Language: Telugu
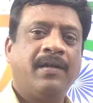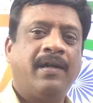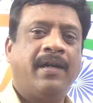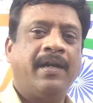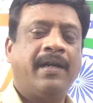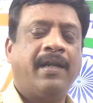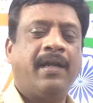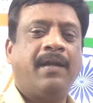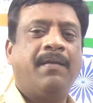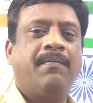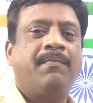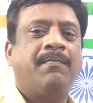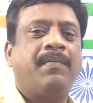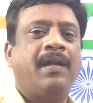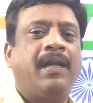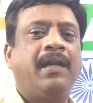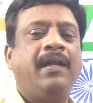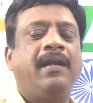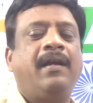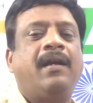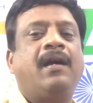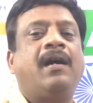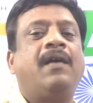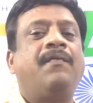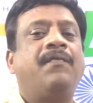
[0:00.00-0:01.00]
అంటే
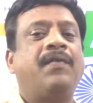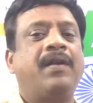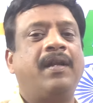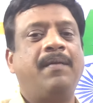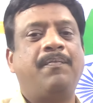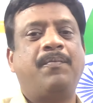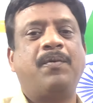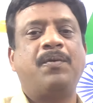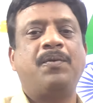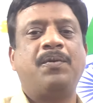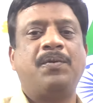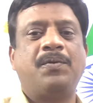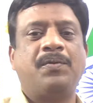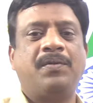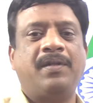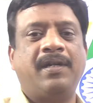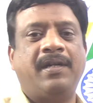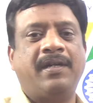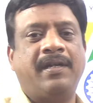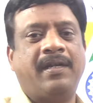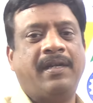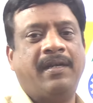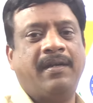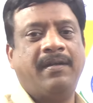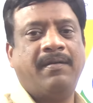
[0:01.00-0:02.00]
మళ్ళీ ఆఫర్ ఎప్పుడు
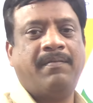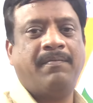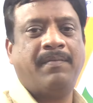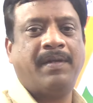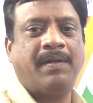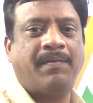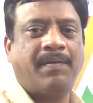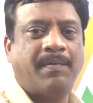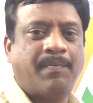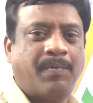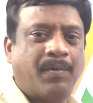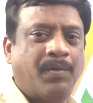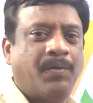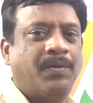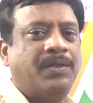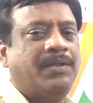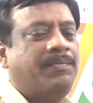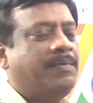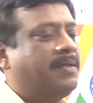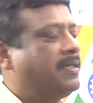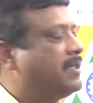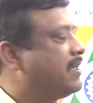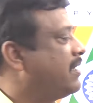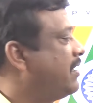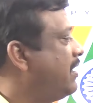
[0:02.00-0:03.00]
ఉంటుందంటే మనం ఎప్పుడో
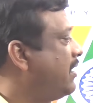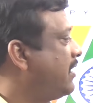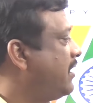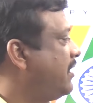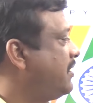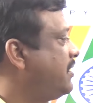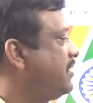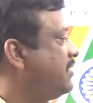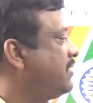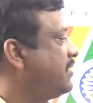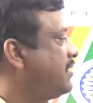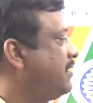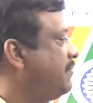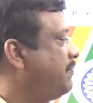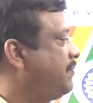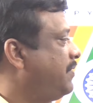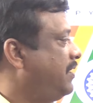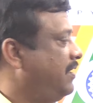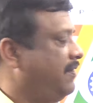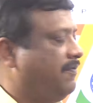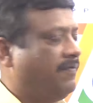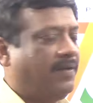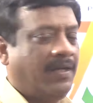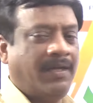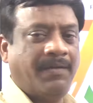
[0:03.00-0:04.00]
స్పెషల్గా అకేషన్స్ తప్ప
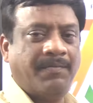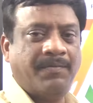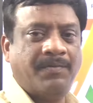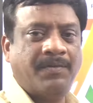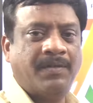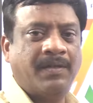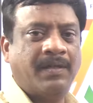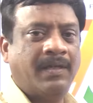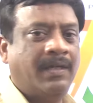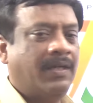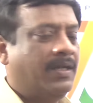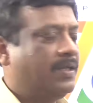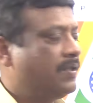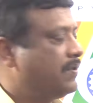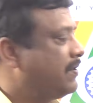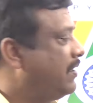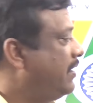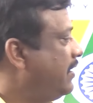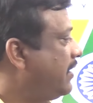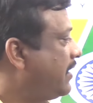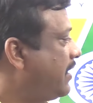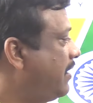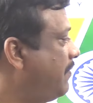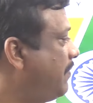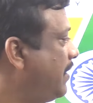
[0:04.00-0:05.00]
ఇవ్వలేము సో
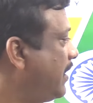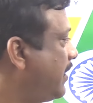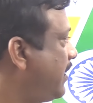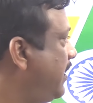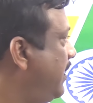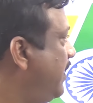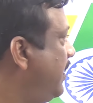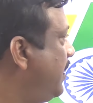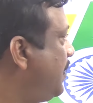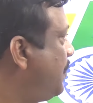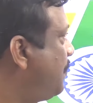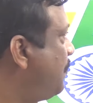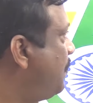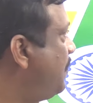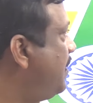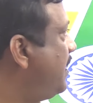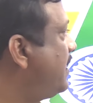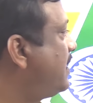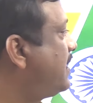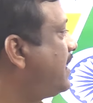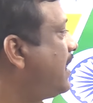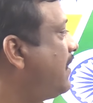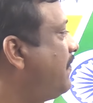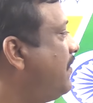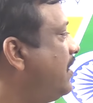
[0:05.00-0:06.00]
అందుకే మనకి ఈ టూ
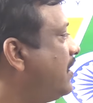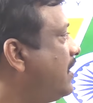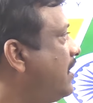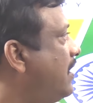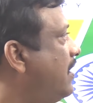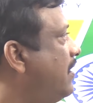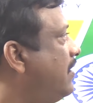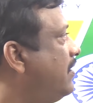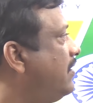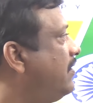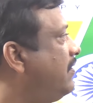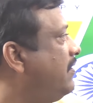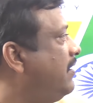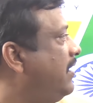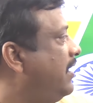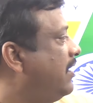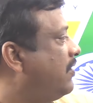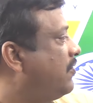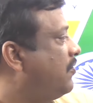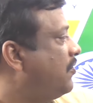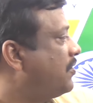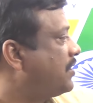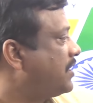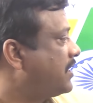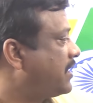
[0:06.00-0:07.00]
డేస్ తర్వాత ఈ
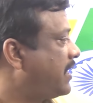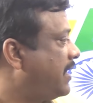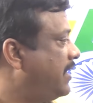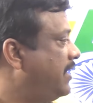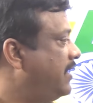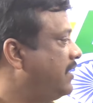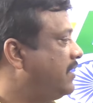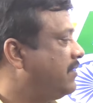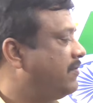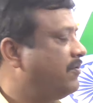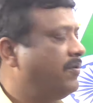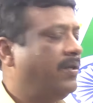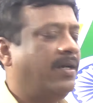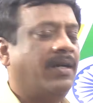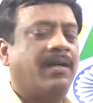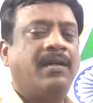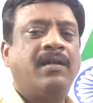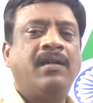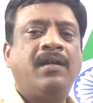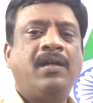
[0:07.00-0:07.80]
కోర్సెస్ అన్నీ కూడా